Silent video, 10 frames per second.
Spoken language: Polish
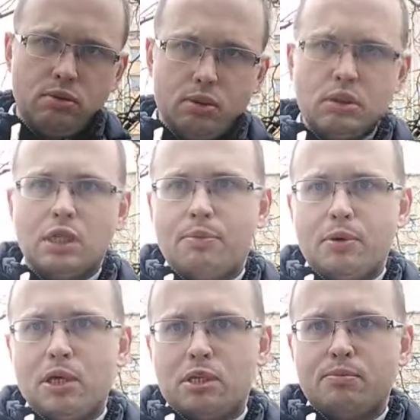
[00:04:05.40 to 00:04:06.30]
ta
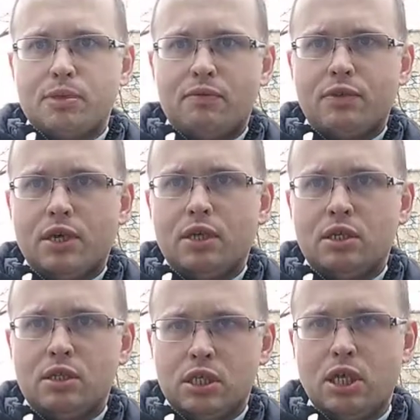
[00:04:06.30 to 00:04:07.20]
pieśń, prawda,
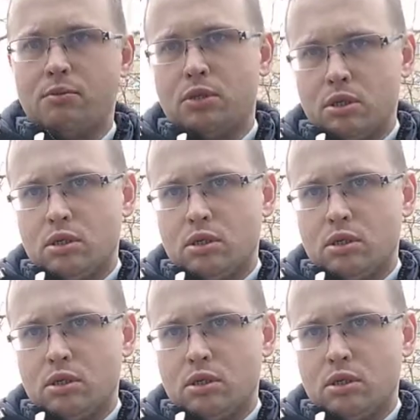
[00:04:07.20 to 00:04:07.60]
hymn